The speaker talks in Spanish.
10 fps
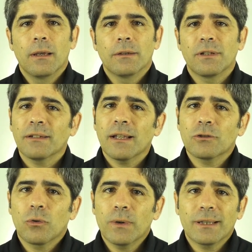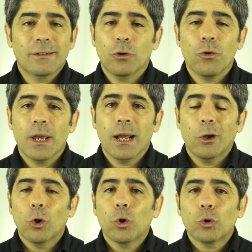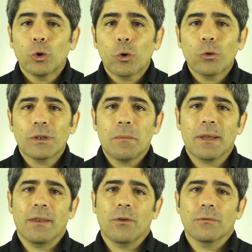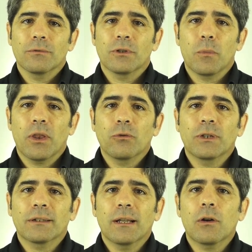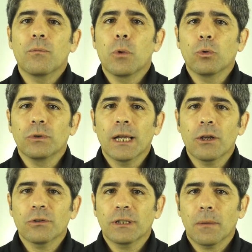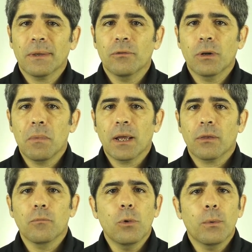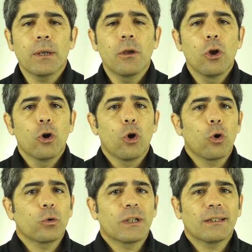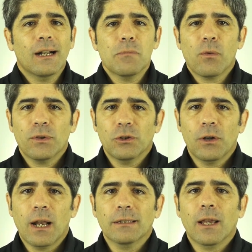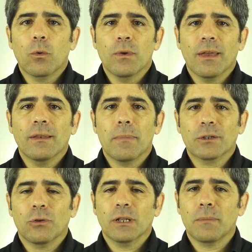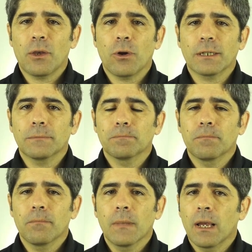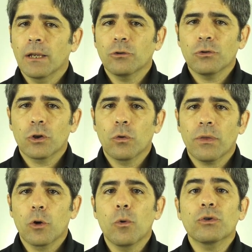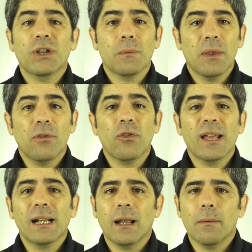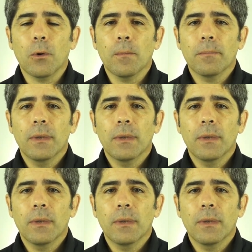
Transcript: Si estas ofertas no llegan, no todo está perdido. Se puede contactar con voluntarios a través de una aplicación móvil o contratar a profesionales que cuidan de personas mayores. Esto se conoce como servicio de relevo.